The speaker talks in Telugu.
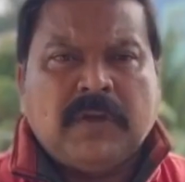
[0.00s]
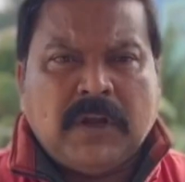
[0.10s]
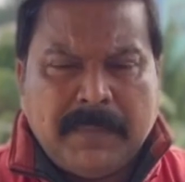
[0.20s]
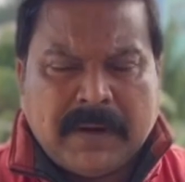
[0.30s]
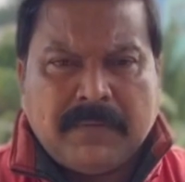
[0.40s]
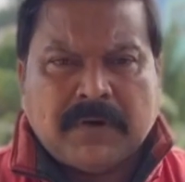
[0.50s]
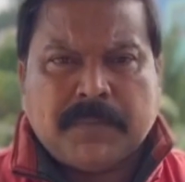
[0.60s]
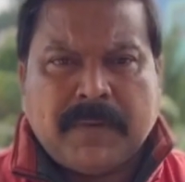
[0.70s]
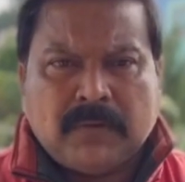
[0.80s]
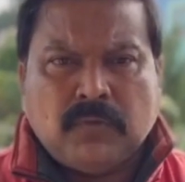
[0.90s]
సెంటీమీటర్ల
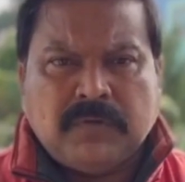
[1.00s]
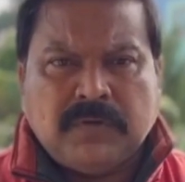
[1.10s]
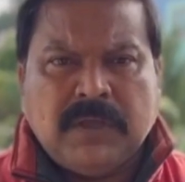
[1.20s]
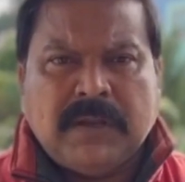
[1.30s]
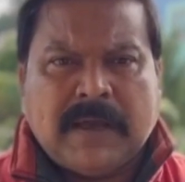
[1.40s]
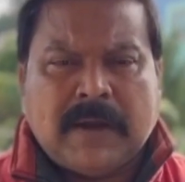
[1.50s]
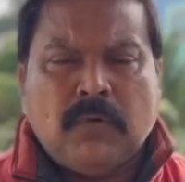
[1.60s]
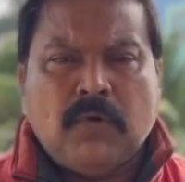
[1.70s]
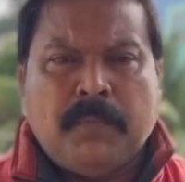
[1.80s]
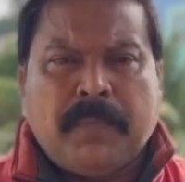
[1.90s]
వర్షపాతం కురిసింది
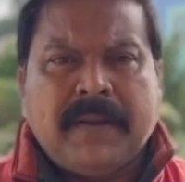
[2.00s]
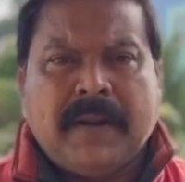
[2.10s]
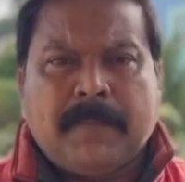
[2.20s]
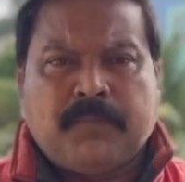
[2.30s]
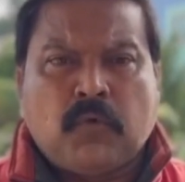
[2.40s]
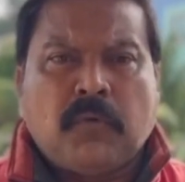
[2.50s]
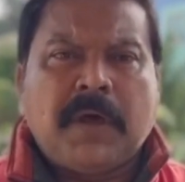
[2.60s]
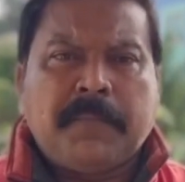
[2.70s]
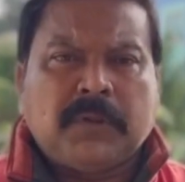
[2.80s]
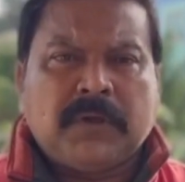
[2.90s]
నగరంలో పడిన
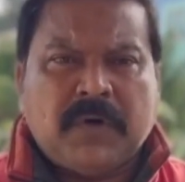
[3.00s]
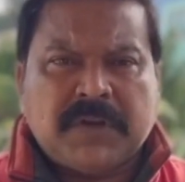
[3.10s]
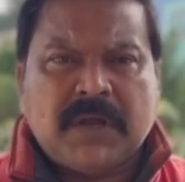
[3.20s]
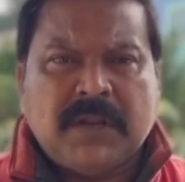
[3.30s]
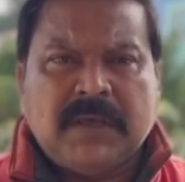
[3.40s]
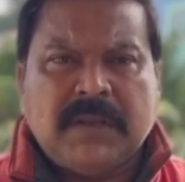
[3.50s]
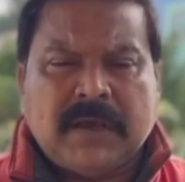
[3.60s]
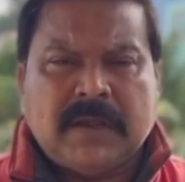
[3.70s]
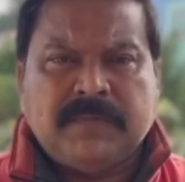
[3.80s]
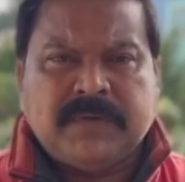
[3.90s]
కొండపోత వర్షానికి
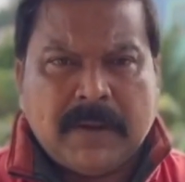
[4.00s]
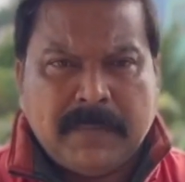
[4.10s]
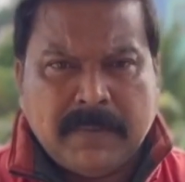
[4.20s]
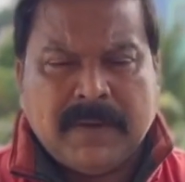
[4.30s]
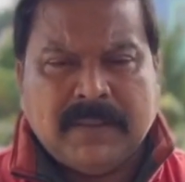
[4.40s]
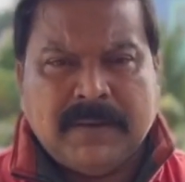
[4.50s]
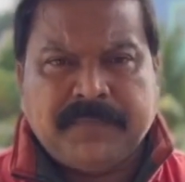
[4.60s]
నగరం జలమయమైంది